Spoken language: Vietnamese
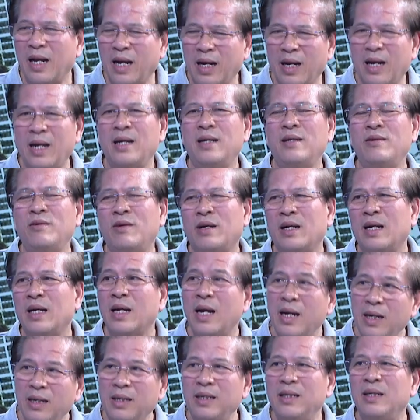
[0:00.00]
là Đà Nẵng, hoặc là
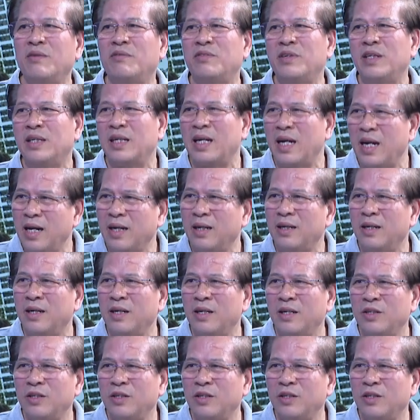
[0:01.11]
các cái địa phương khác.